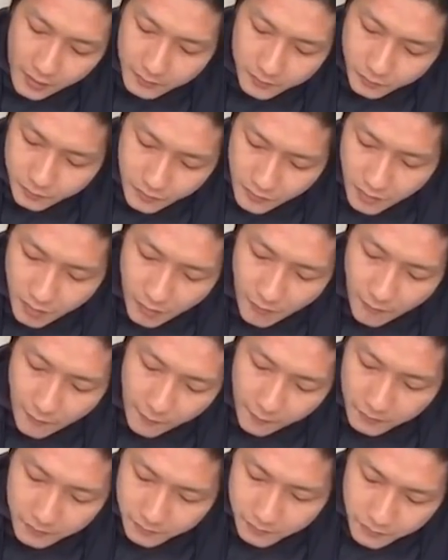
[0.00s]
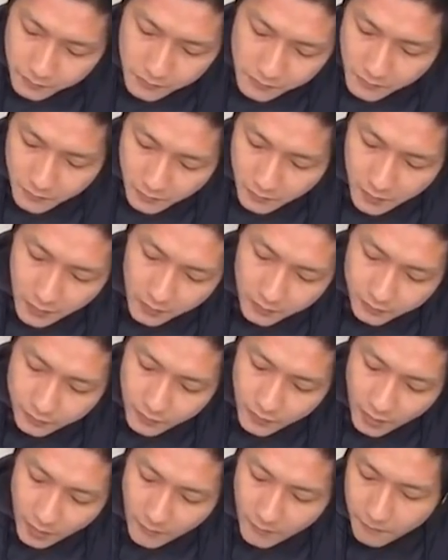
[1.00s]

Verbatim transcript: 2000 tahun setelah